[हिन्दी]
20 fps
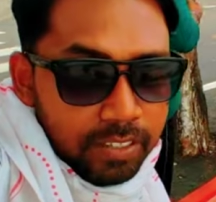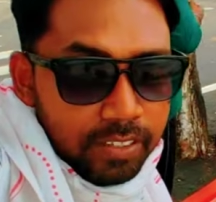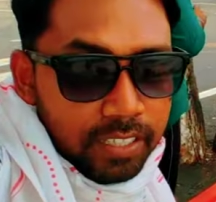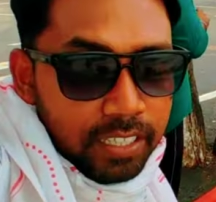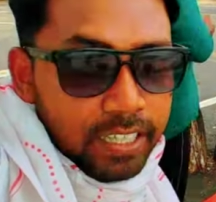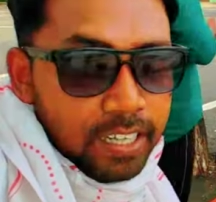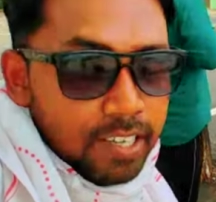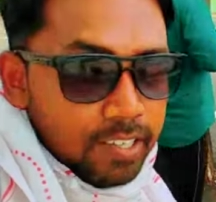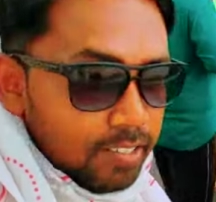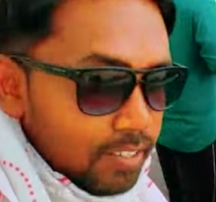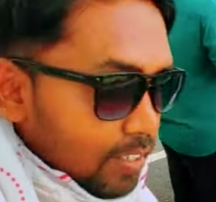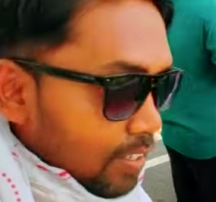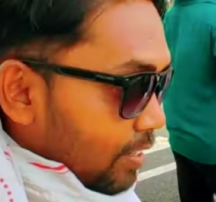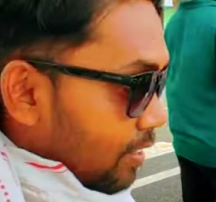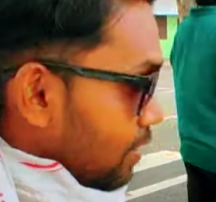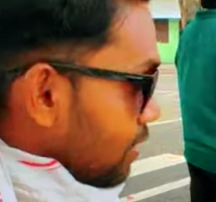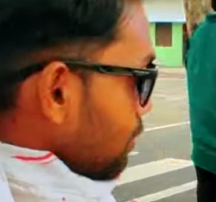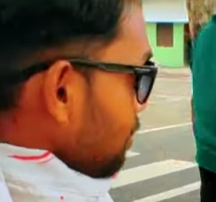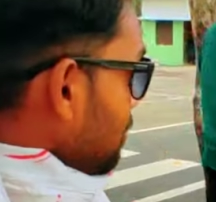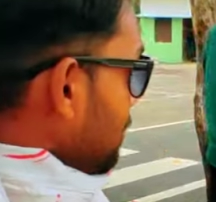अच्छा खासा है
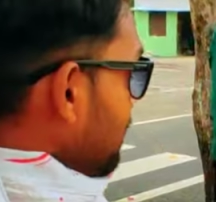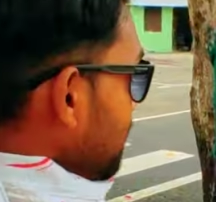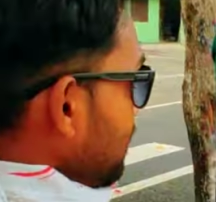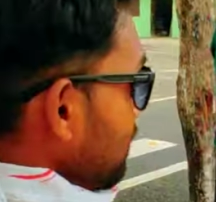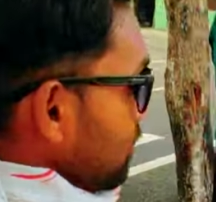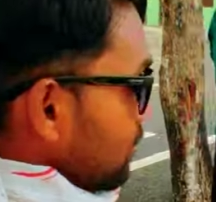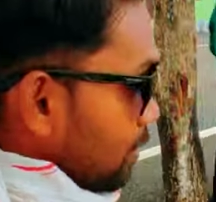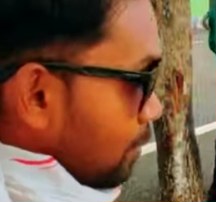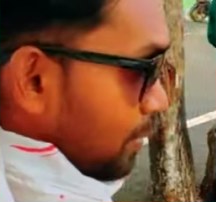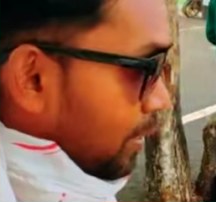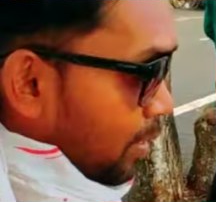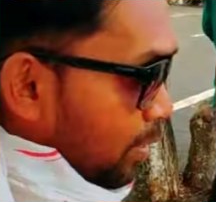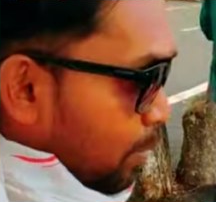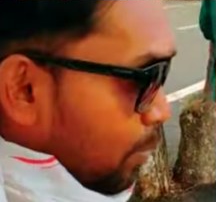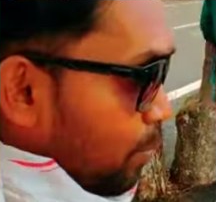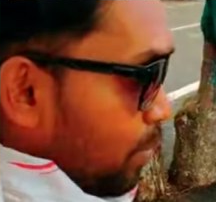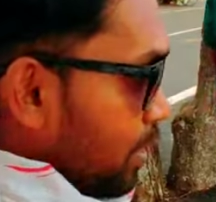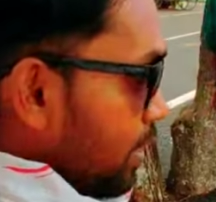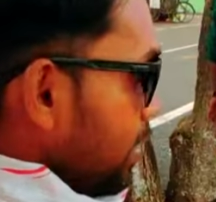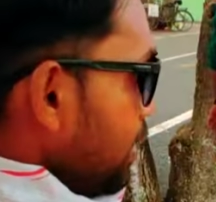बढ़िया से बना
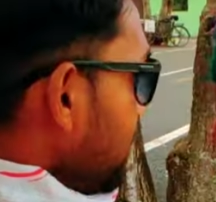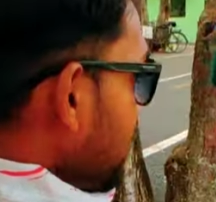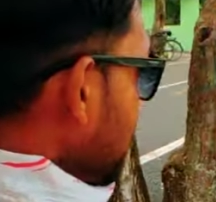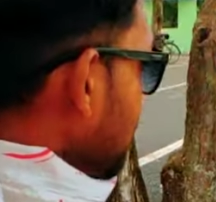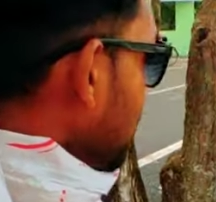हुआ है